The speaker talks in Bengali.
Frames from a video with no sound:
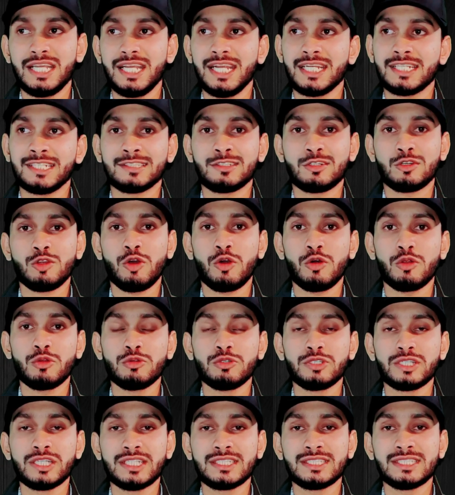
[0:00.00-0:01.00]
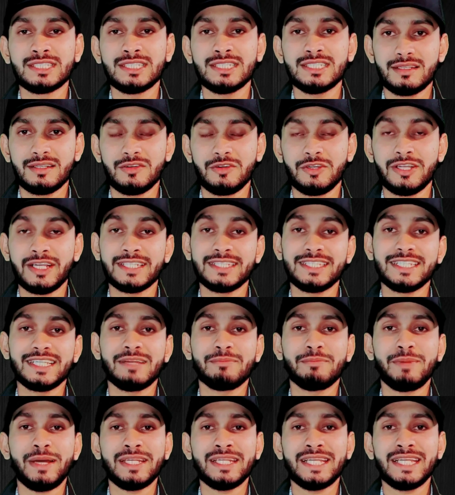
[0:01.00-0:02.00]
এটা তো অলৌকিক জিনিস ওইখান থেকে
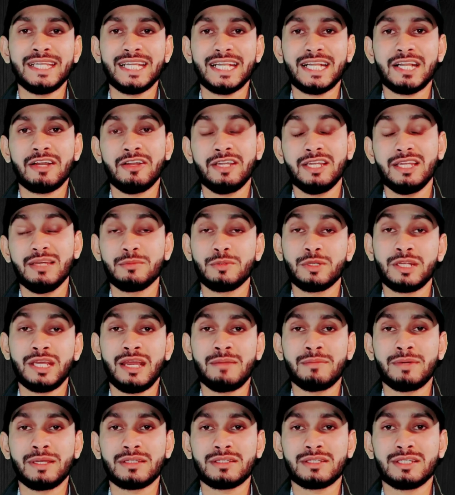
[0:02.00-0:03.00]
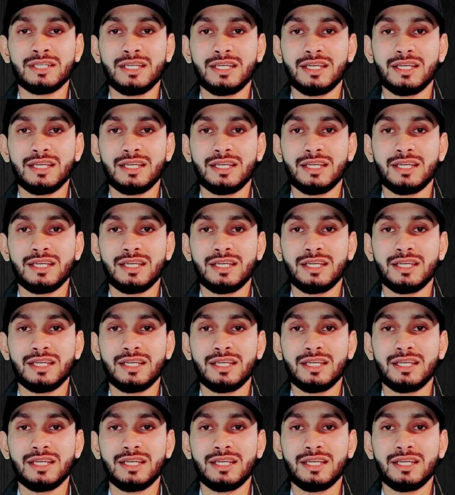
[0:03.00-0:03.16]
পানি এনে খাওয়াইলে মনে হয় আমার